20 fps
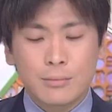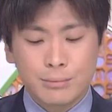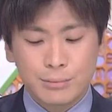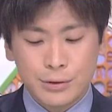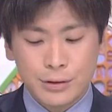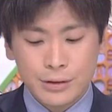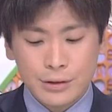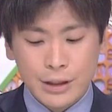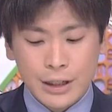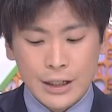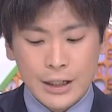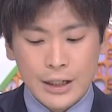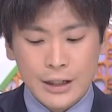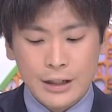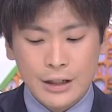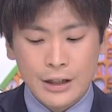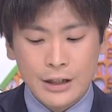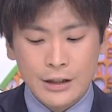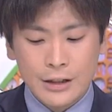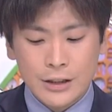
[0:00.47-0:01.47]
文化や
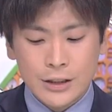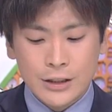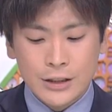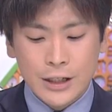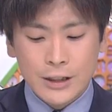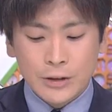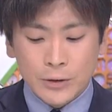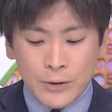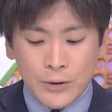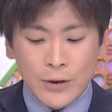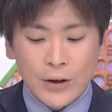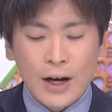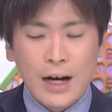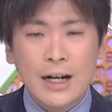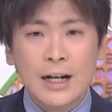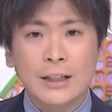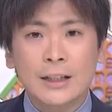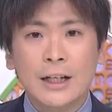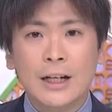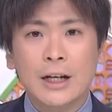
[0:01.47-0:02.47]
芸術などの
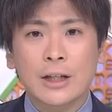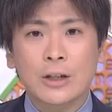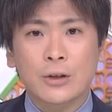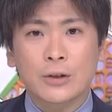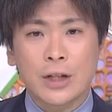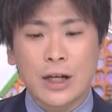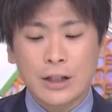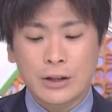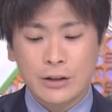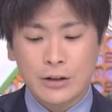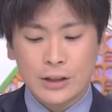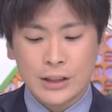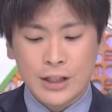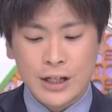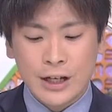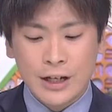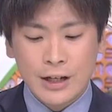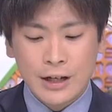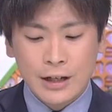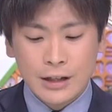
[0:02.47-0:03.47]
新たな拠点とし
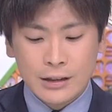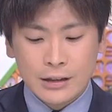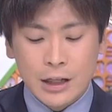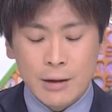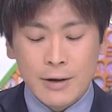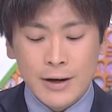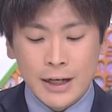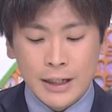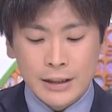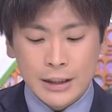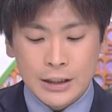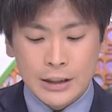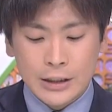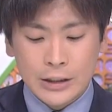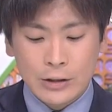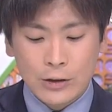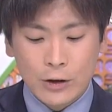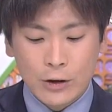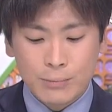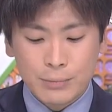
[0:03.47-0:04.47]
て山形
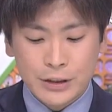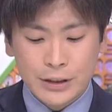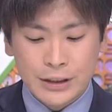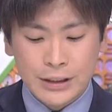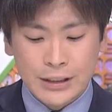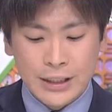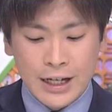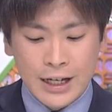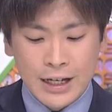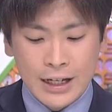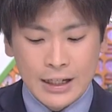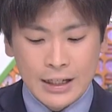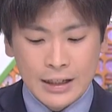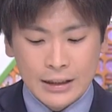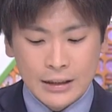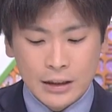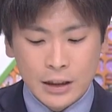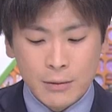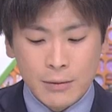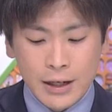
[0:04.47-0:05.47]
市にオープンした
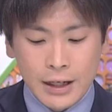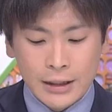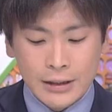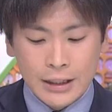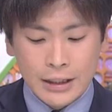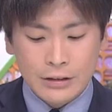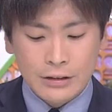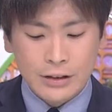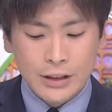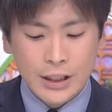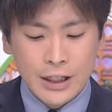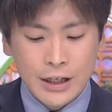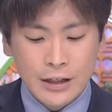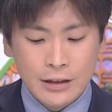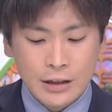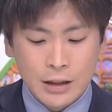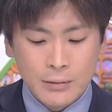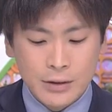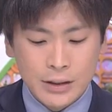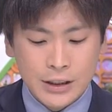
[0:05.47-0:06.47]
山形
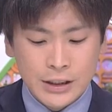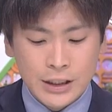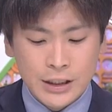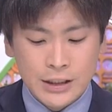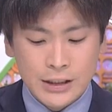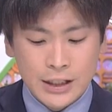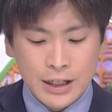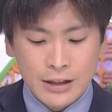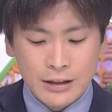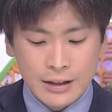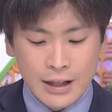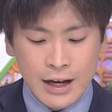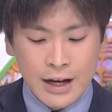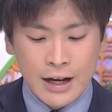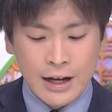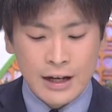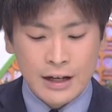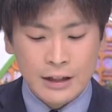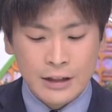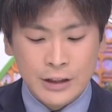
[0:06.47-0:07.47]

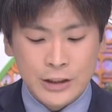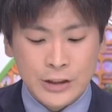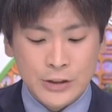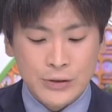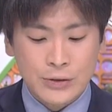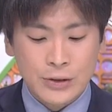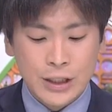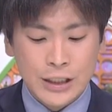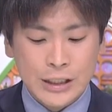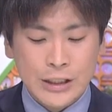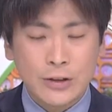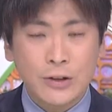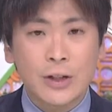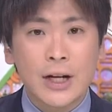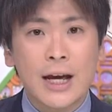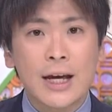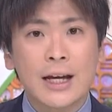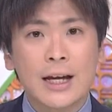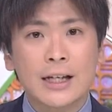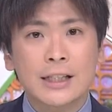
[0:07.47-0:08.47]
クリエイティブシティセンター91の
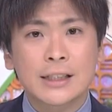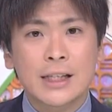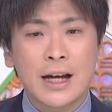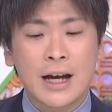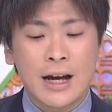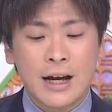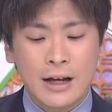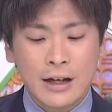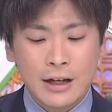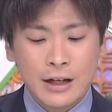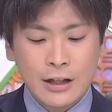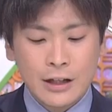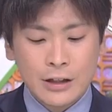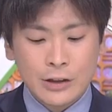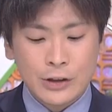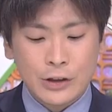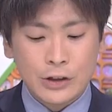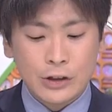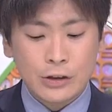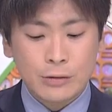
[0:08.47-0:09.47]
来館者が
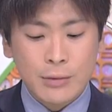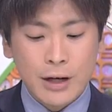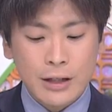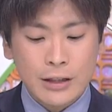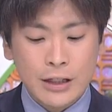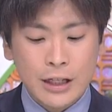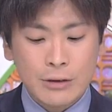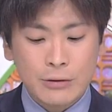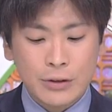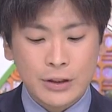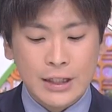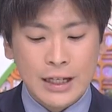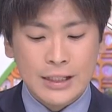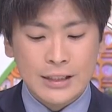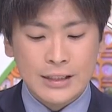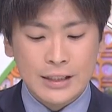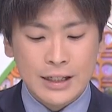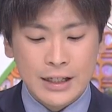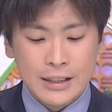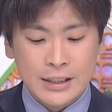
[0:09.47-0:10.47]
10万人を
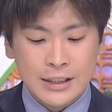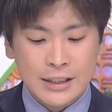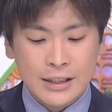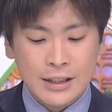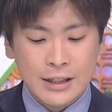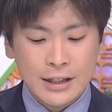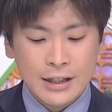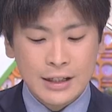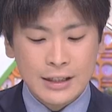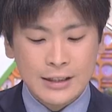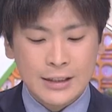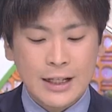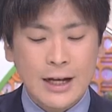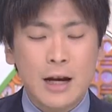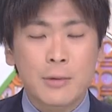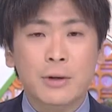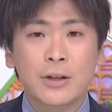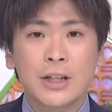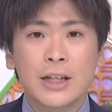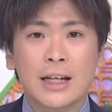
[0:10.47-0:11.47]
達成し
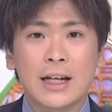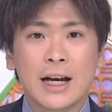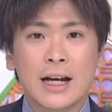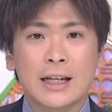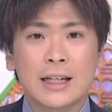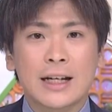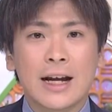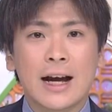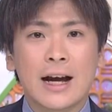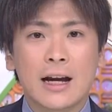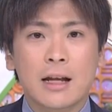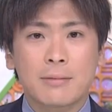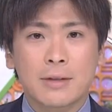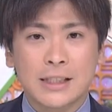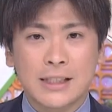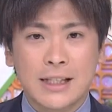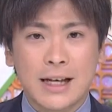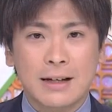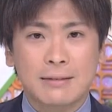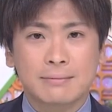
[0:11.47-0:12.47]
セレモニーが開かれ
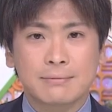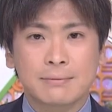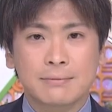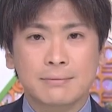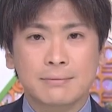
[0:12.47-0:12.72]
ました